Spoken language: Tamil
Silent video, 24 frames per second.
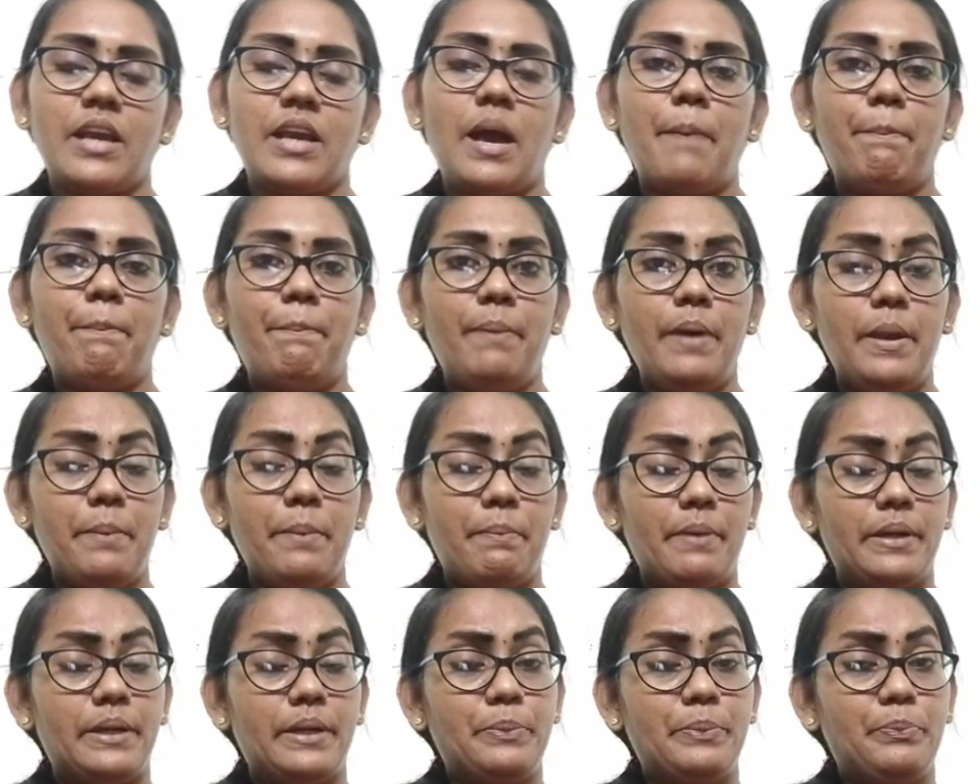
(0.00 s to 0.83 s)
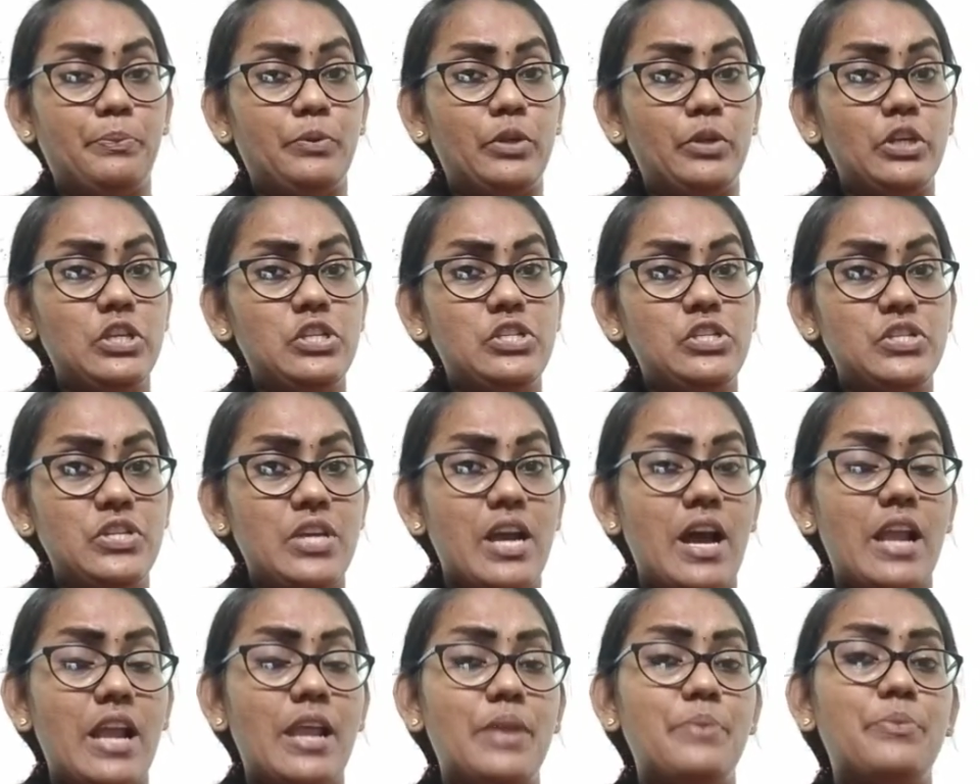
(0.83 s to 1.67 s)
அப்பேற்பட்ட
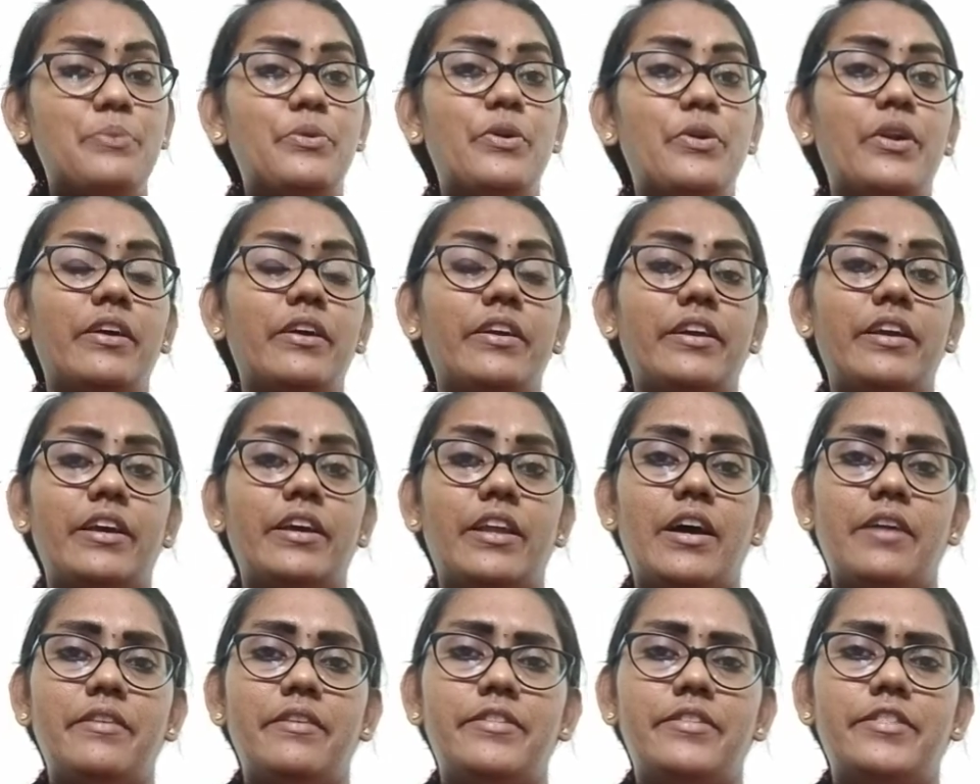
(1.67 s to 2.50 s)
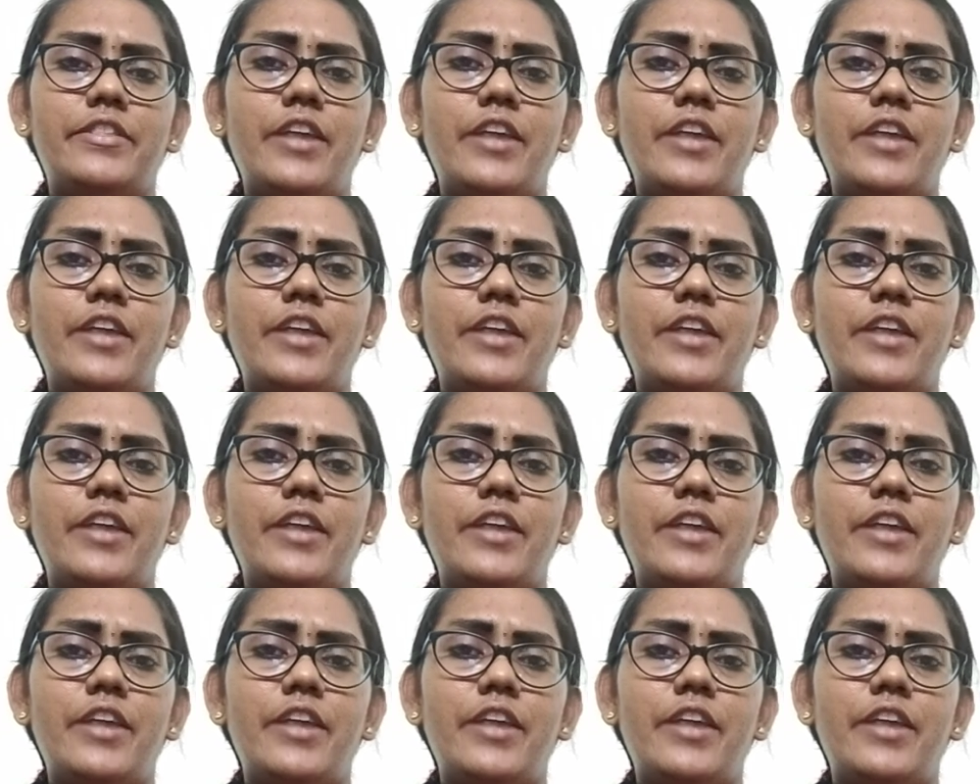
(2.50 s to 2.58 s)
புரட்சியாளன் முழங்குகிறான்